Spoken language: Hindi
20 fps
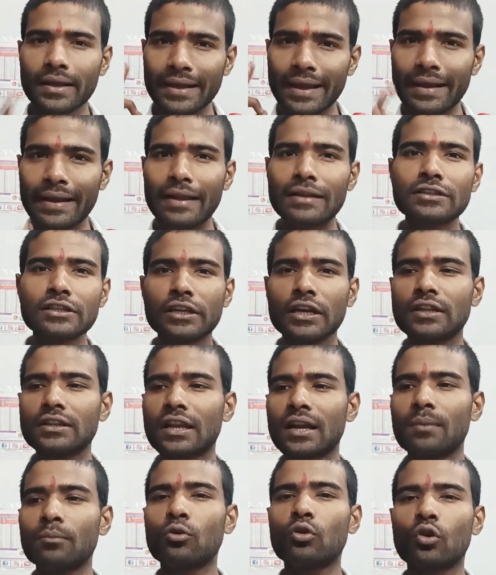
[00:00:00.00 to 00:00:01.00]
के रेंज के
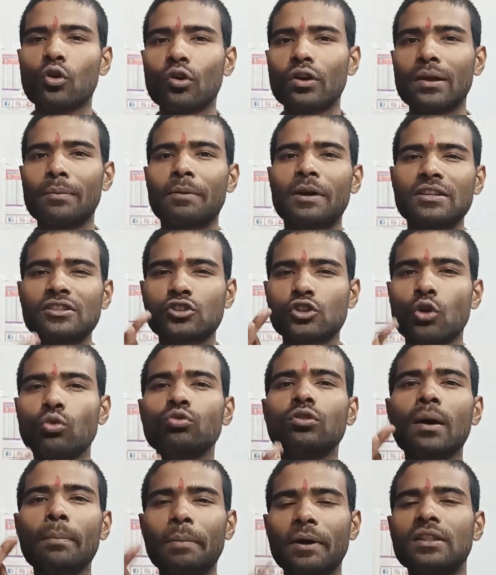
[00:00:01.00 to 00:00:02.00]
अंदर हम लोगों के पास
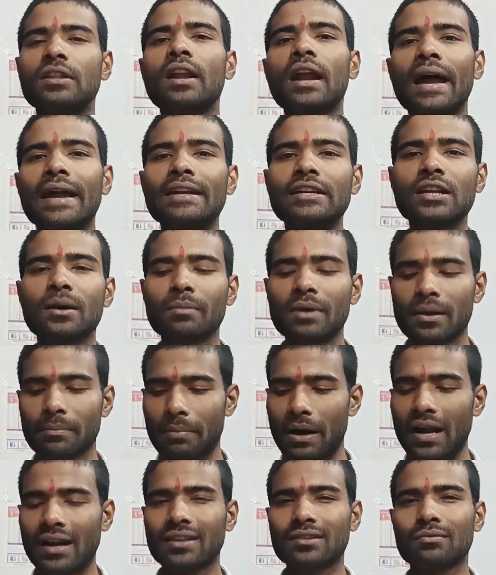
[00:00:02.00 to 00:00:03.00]
चौदह पंद्रह आइटम है
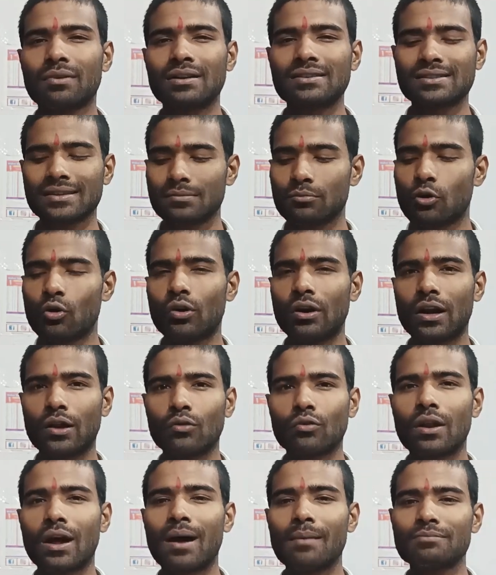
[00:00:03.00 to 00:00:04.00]
भारतवासी मोगरा
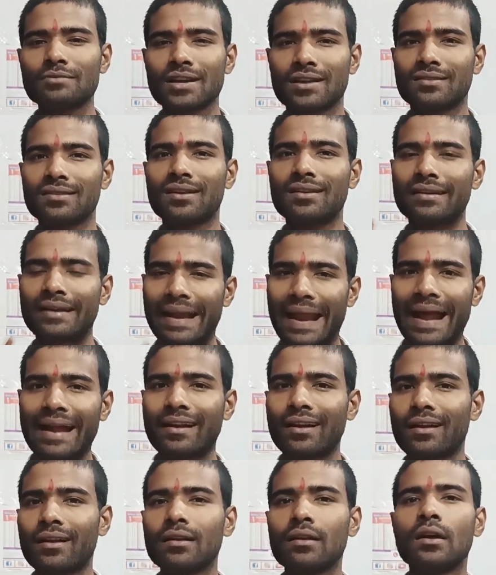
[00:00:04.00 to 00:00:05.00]
गुलाब चंदन
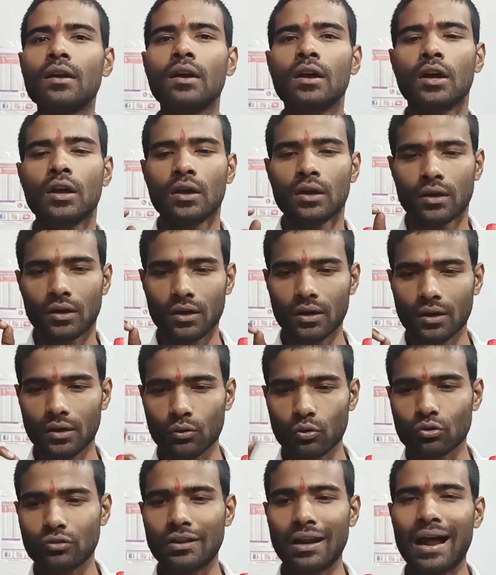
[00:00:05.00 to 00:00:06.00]
ड्रैकर
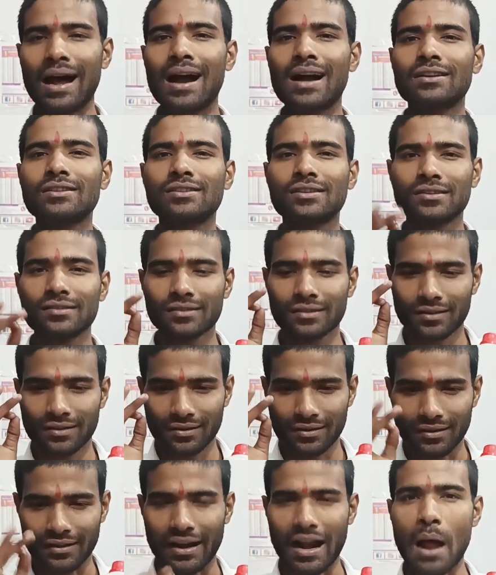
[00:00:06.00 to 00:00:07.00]
रुद्राक्ष
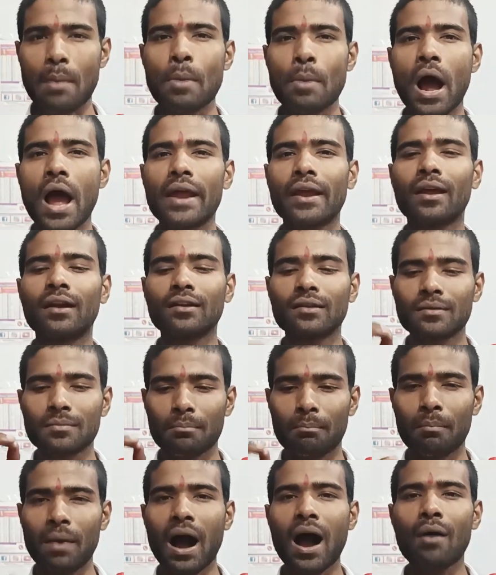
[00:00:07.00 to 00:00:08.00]
रामायण
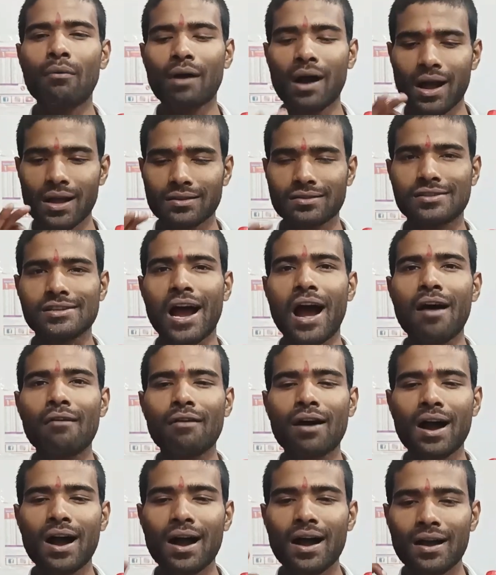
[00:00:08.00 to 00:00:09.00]
मावा
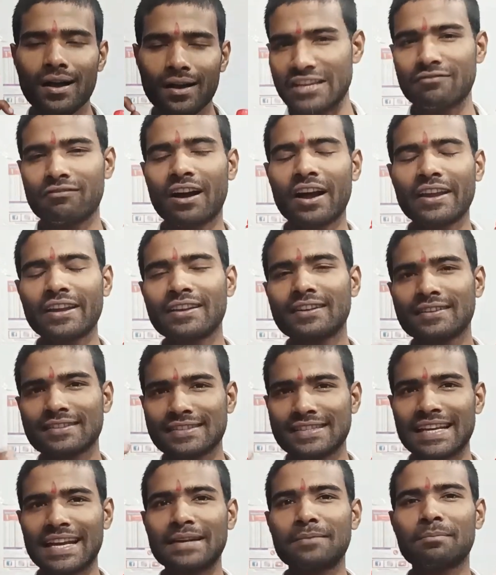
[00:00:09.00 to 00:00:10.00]
जावा डिवाइन
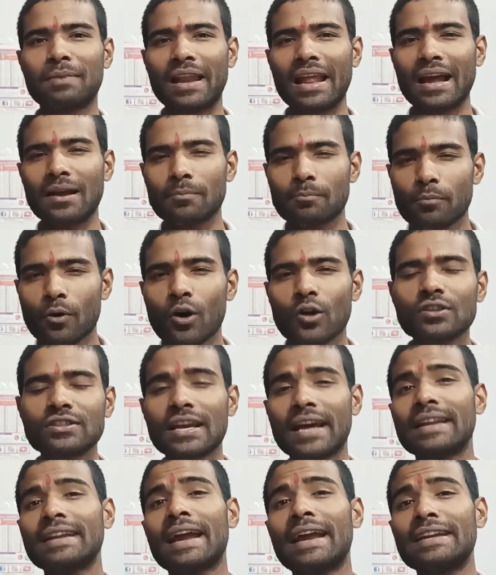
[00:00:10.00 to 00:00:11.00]
जेट ब्लैक बहुत
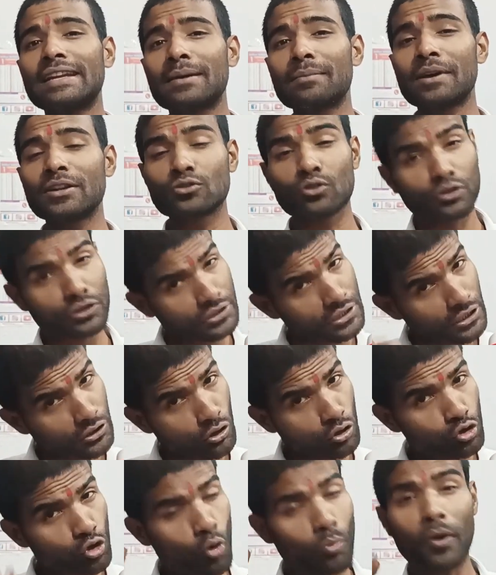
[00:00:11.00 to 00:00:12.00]
सारी आइटम है जो कि छह
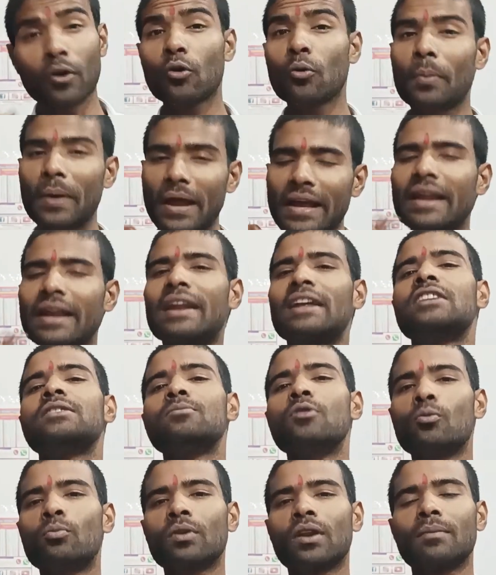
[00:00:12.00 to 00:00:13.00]
सौ चौवन रुपए के रेंज
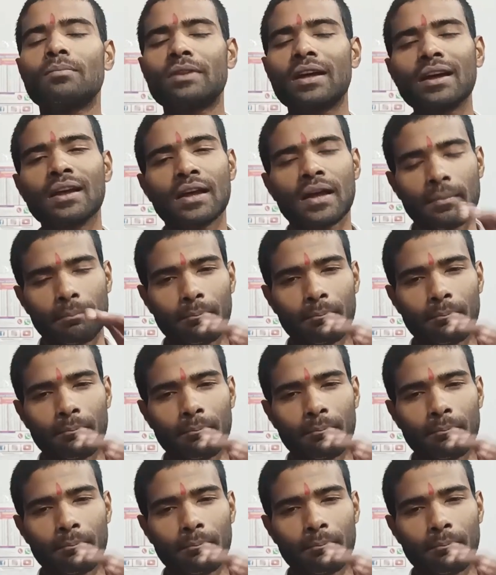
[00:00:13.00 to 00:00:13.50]
में उपलब्ध है